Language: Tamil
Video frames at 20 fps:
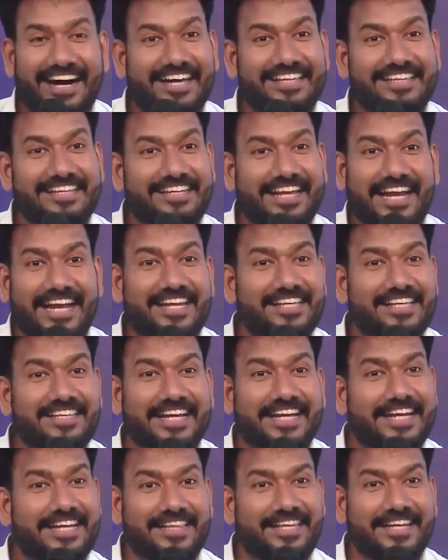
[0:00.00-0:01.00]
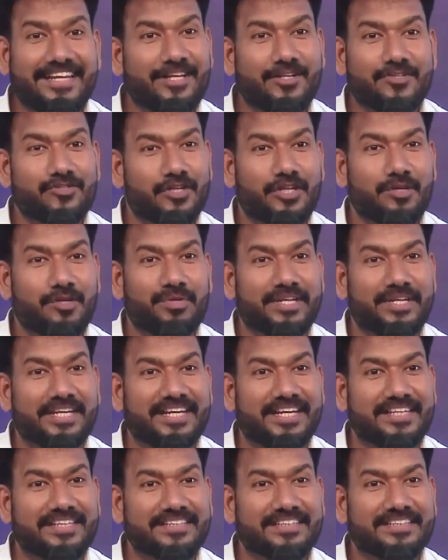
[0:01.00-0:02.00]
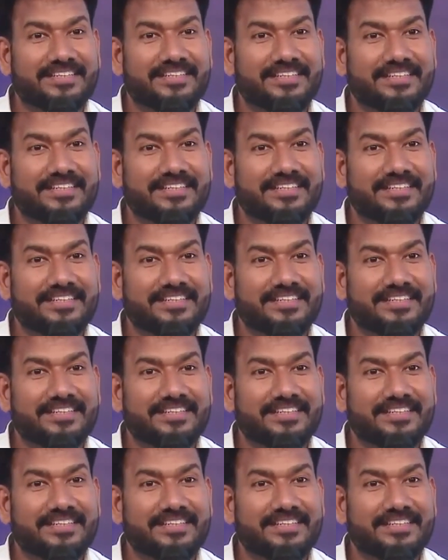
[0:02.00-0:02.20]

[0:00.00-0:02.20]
அது நல்லது கெட்டது நீங்க சொல்ல முடியாது